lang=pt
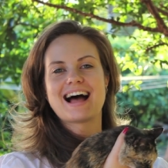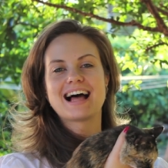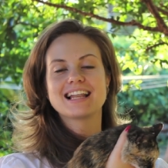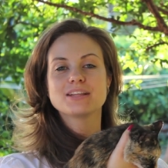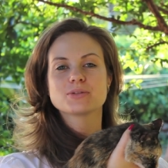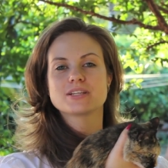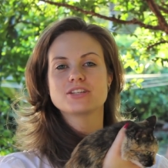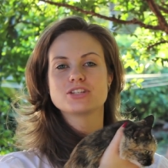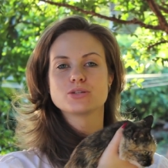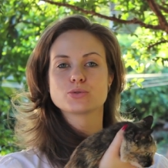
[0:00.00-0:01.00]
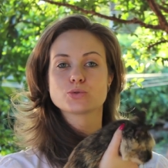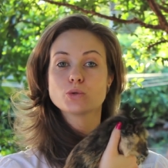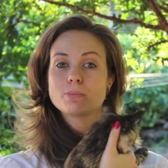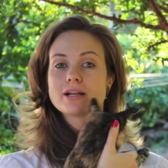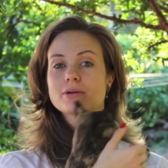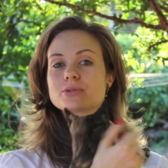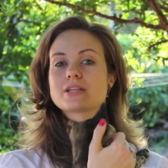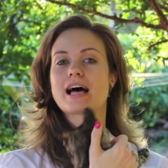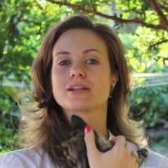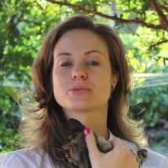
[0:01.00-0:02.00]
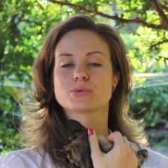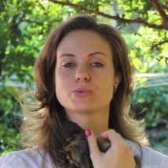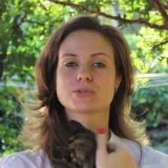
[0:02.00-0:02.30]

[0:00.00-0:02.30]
Além dos sentidos super aguçados,